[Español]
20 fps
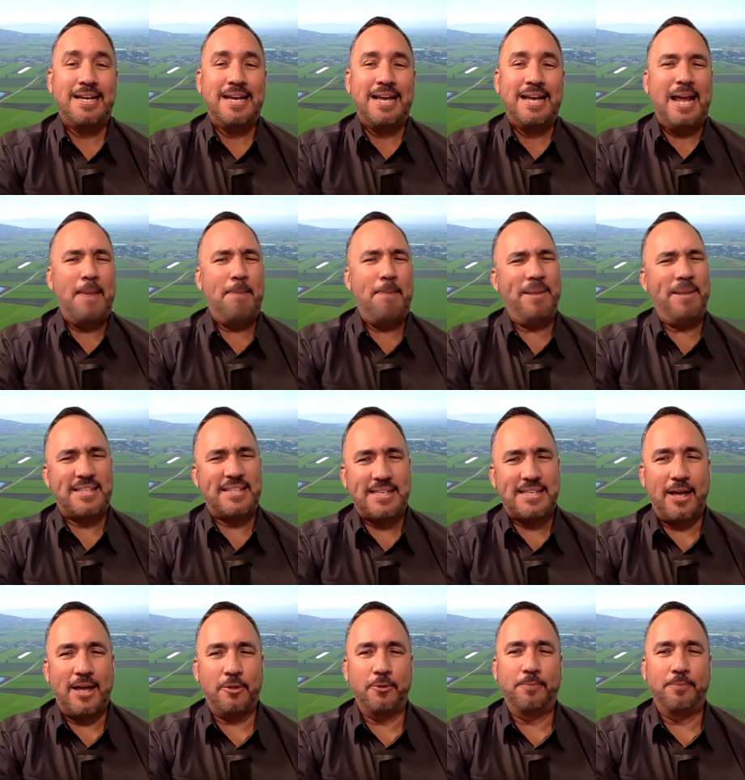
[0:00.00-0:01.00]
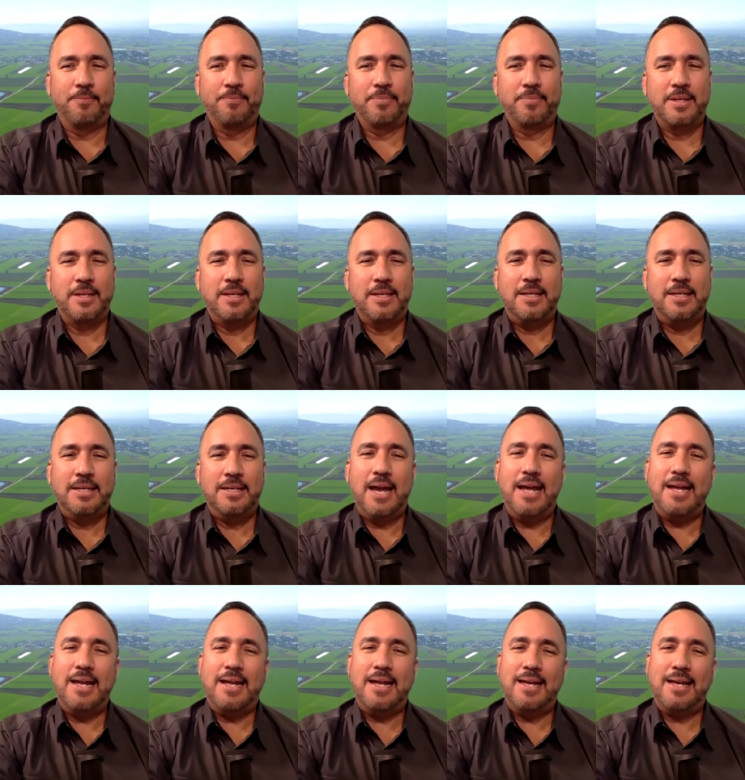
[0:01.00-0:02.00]
Es pesado y
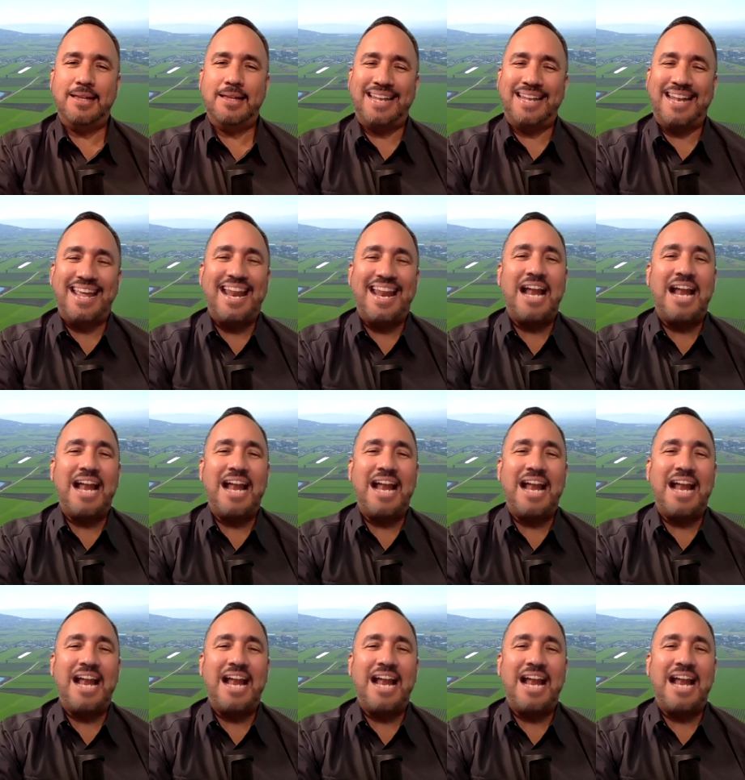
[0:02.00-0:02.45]
hay que tener